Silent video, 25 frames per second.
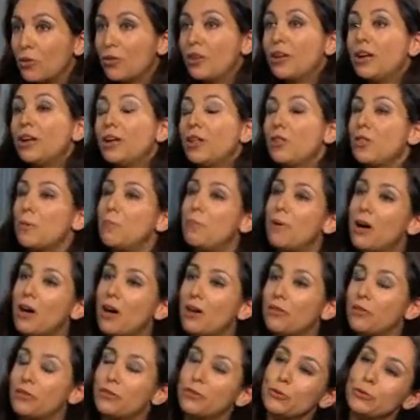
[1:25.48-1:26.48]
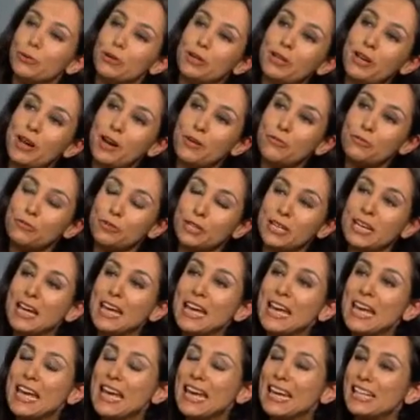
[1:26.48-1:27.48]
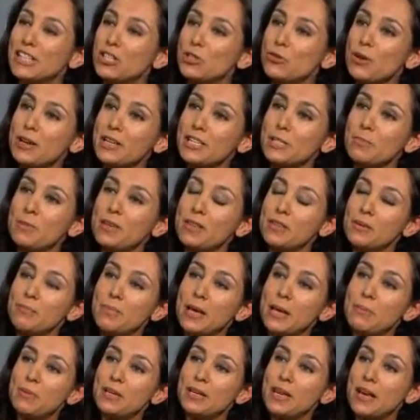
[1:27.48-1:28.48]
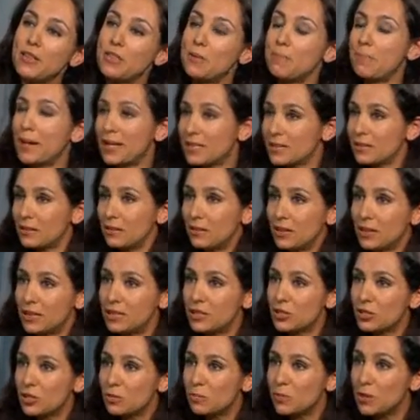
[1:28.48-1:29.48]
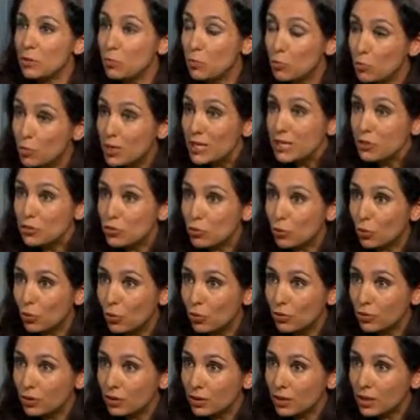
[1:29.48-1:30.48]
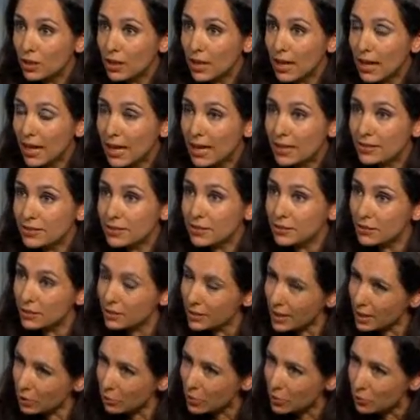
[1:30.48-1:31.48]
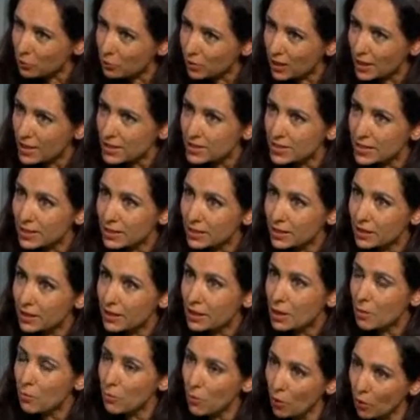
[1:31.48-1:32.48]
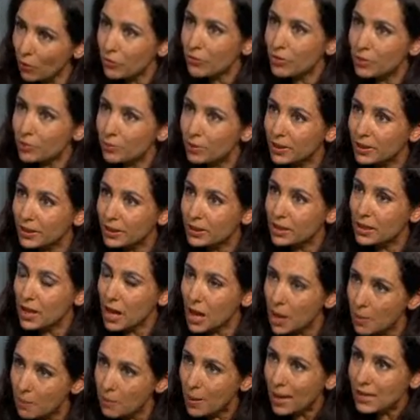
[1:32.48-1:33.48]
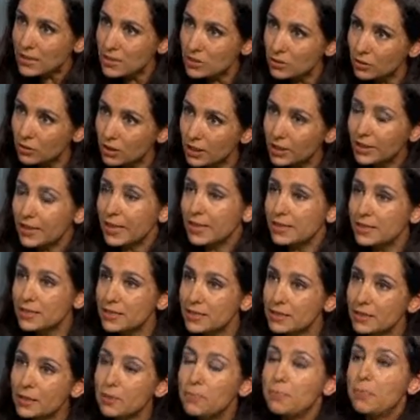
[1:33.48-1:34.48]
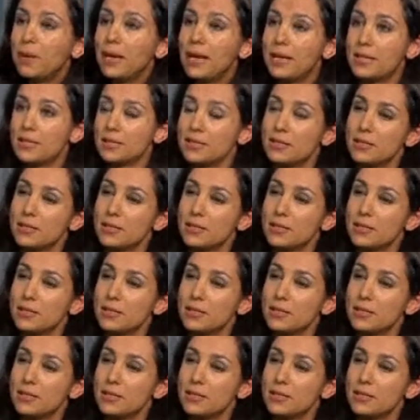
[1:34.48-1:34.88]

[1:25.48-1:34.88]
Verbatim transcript: В последнее время европейские Российские лидеры начали похлопывать друг друга по спине, поздравляя с преодолением кризиса. Поборов кризис, не нужно ли сейчас начинать борьбу с благодушием?